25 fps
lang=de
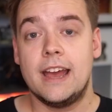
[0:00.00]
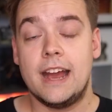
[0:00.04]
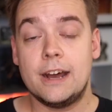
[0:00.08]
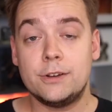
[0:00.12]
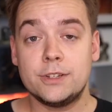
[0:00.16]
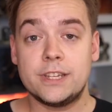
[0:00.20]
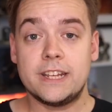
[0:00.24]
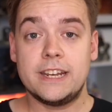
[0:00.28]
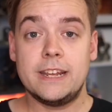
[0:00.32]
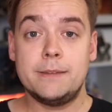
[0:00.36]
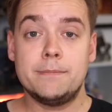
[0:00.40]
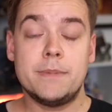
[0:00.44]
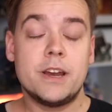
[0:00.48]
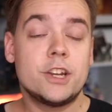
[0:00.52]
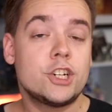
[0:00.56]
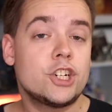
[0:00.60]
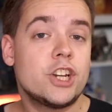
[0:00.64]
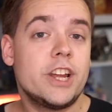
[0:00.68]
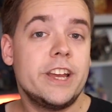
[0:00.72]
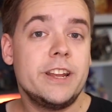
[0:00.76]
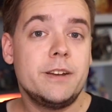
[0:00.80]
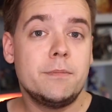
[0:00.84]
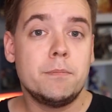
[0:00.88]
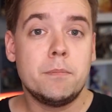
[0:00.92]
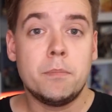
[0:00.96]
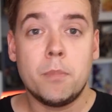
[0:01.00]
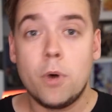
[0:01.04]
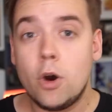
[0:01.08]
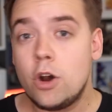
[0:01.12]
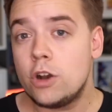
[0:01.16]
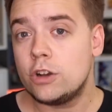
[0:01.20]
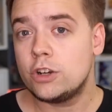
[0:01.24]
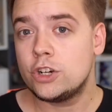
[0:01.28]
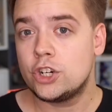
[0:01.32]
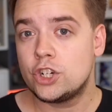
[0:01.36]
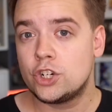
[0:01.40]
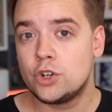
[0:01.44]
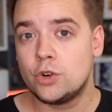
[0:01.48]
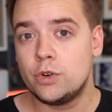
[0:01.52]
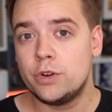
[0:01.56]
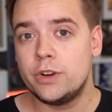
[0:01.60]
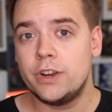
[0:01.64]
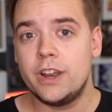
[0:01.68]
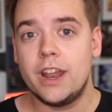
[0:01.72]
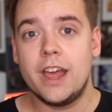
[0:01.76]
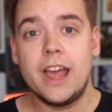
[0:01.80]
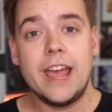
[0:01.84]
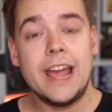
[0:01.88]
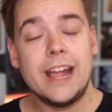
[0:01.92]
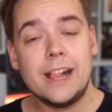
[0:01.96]
Außerdem erscheint morgen
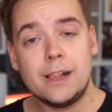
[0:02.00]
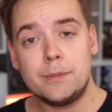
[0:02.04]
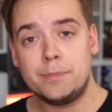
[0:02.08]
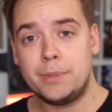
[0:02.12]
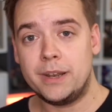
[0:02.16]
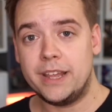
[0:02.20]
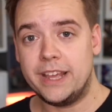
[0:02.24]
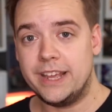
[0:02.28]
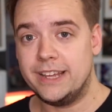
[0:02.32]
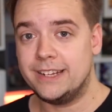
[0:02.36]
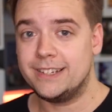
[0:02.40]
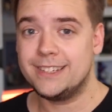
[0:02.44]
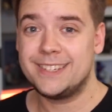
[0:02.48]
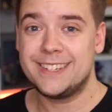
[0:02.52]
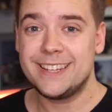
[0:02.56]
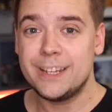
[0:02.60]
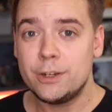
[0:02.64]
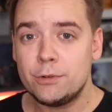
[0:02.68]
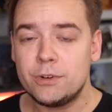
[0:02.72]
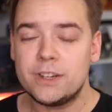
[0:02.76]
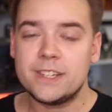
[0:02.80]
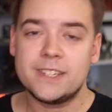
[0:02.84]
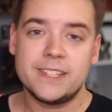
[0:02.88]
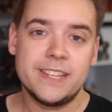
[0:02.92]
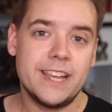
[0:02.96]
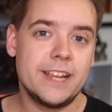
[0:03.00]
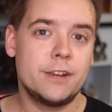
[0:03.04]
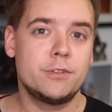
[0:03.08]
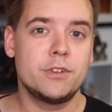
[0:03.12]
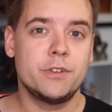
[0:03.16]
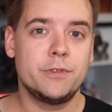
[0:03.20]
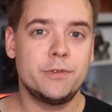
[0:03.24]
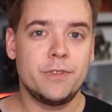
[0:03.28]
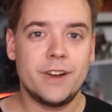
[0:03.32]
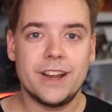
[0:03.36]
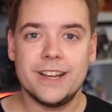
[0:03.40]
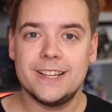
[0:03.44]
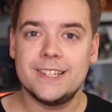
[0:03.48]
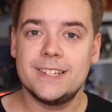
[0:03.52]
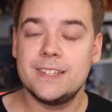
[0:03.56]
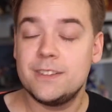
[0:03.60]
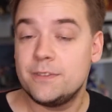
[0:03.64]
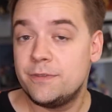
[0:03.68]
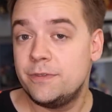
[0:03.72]
schon Hellblade Senua Sacrifice